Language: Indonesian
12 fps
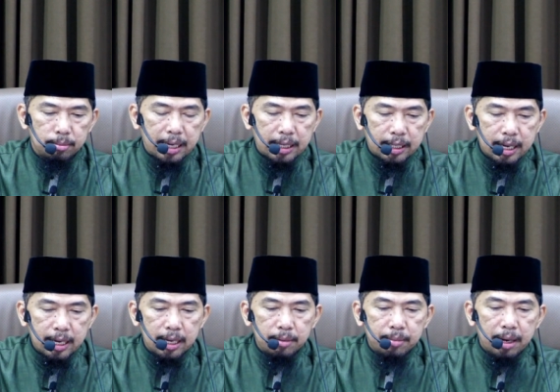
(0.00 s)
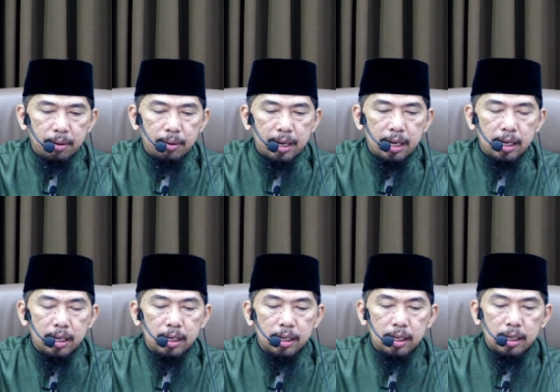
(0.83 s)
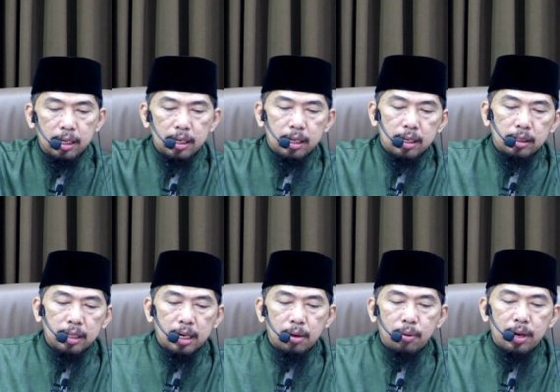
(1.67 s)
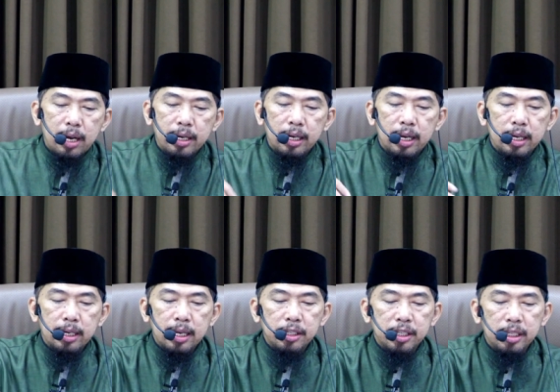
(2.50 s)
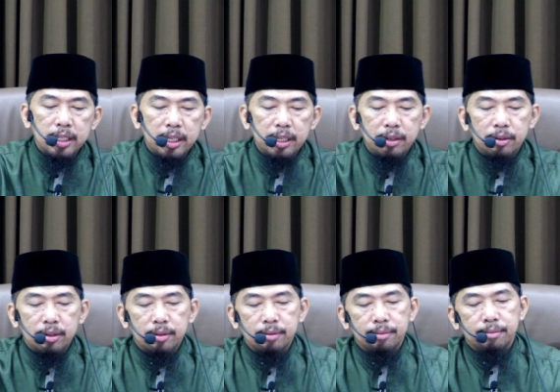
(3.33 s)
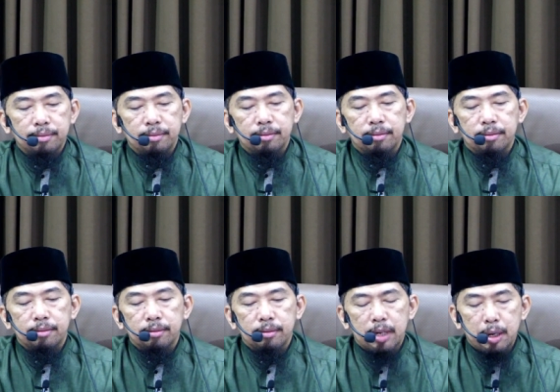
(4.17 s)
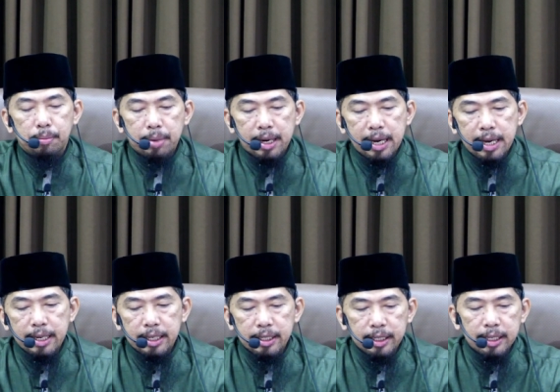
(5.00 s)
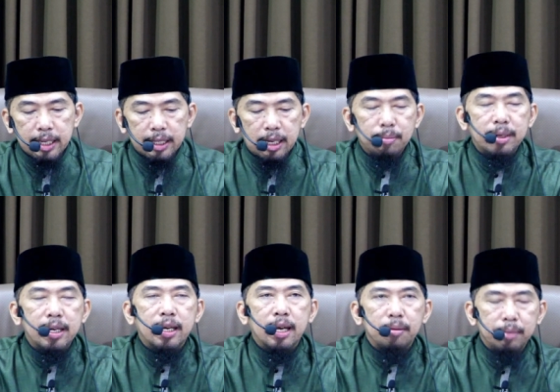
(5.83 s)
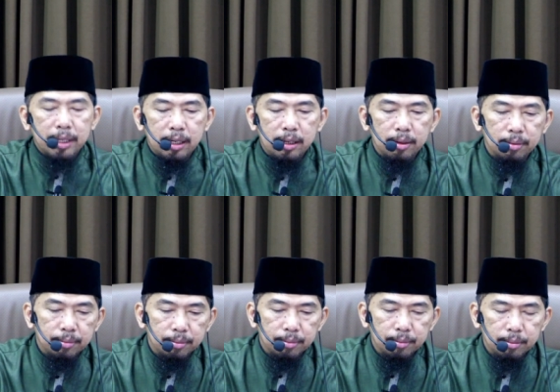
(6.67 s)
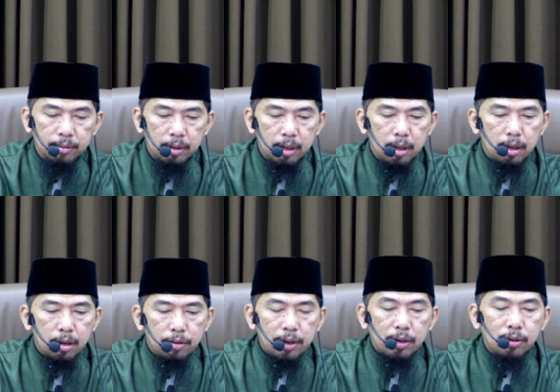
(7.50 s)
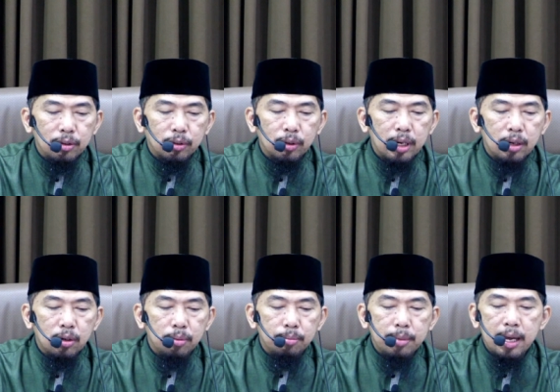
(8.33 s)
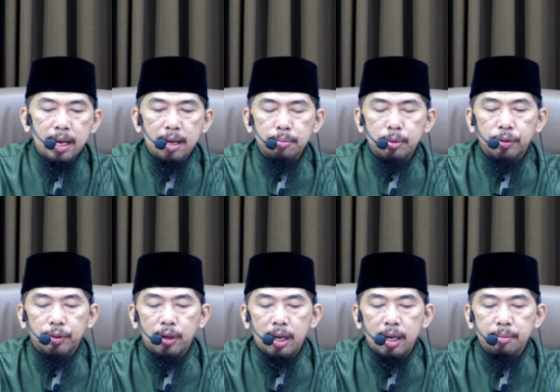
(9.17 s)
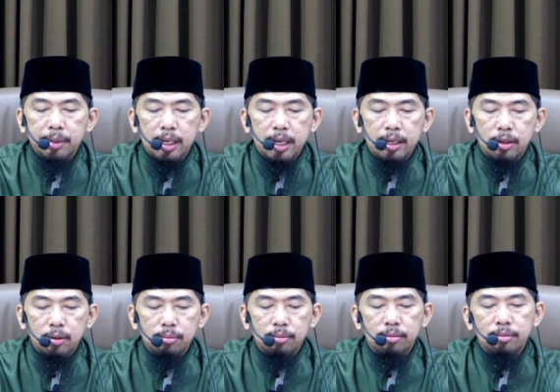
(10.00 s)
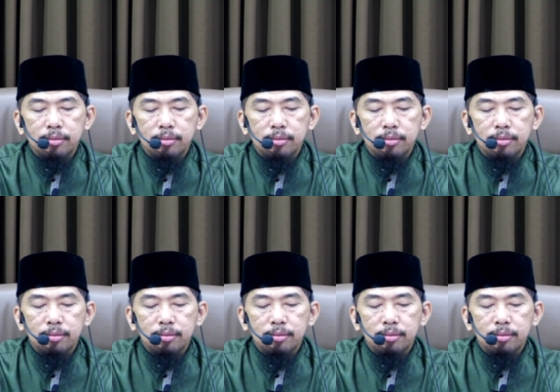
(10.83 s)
mengatakan bahwa tarawaha ilaina jinniyun pernah ada jin datang kepada kami Fakultulahu ma'ahabut ta'ami ilaikum